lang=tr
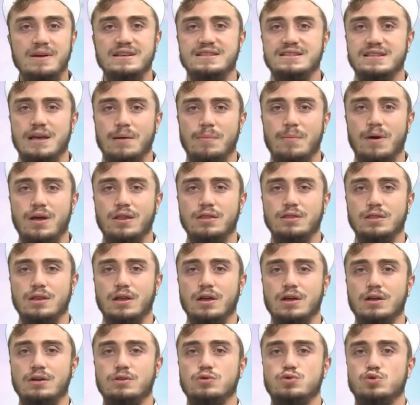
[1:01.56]

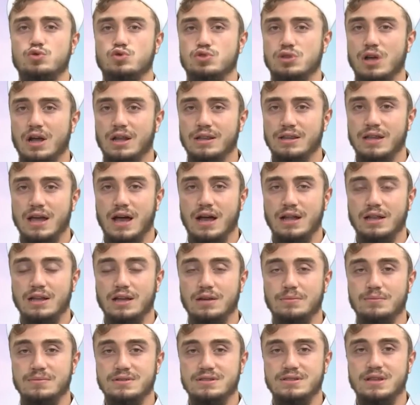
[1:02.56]
zamanla kutsal
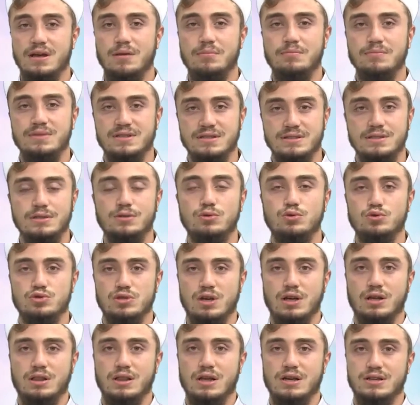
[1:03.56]
değerlerimizden bizleri
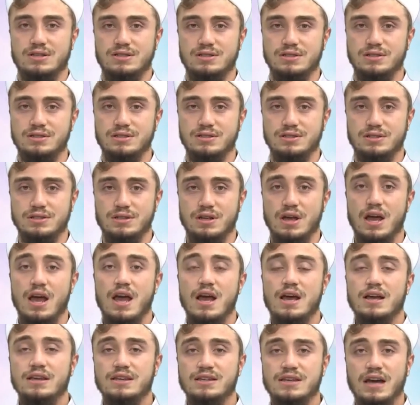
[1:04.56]
uzaklaştırır.
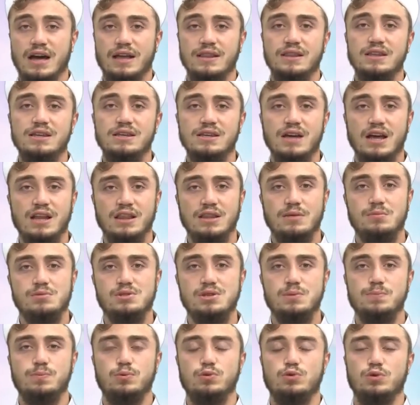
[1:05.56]
Kendi
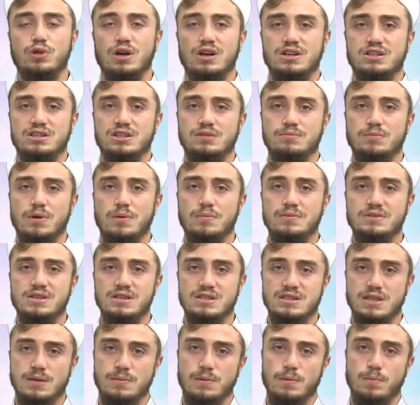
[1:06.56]
kendimizi putlaştırmamıza
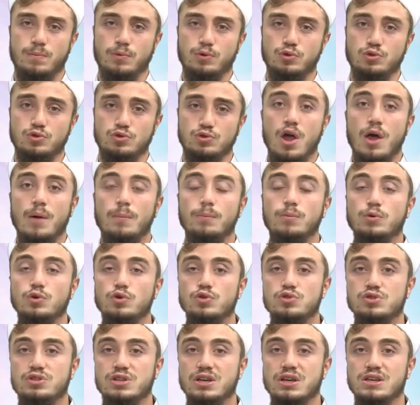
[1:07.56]
sebep olur.
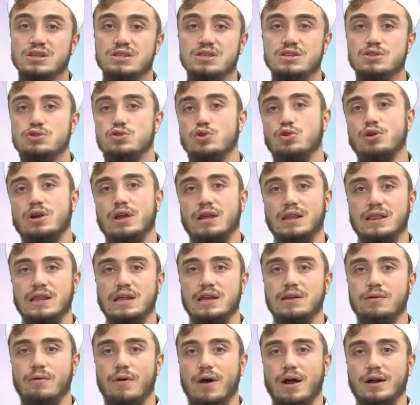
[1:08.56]
Bunun sayısız
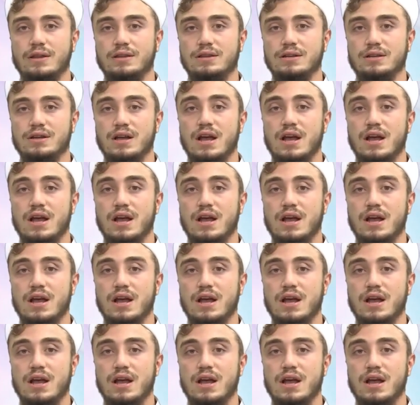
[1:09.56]
örnekleri vardır